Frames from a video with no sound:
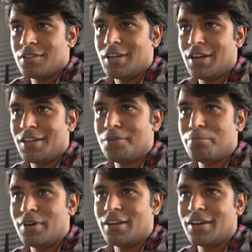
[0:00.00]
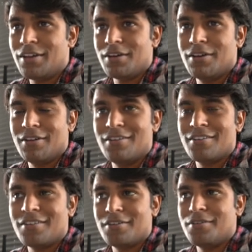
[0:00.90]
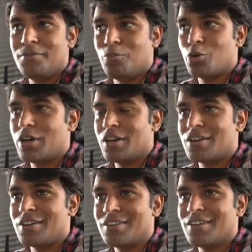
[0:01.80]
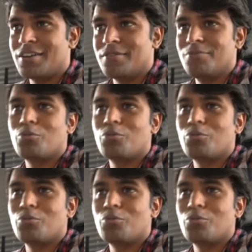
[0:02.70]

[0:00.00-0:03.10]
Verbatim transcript: தெரியல பில்டிங்லாம் மொக்கையாக இருக்குது லைக்